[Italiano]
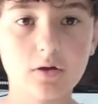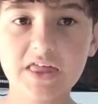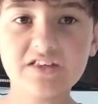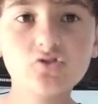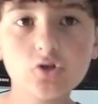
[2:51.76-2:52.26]

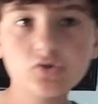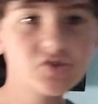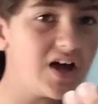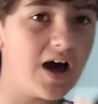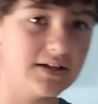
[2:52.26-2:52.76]
Che
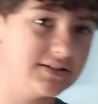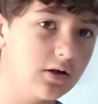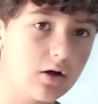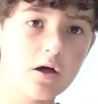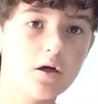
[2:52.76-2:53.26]

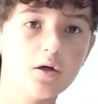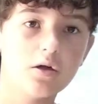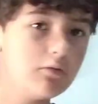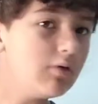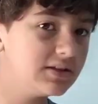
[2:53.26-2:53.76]
stronzata!
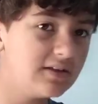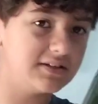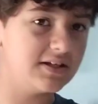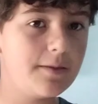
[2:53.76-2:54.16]
Guardate,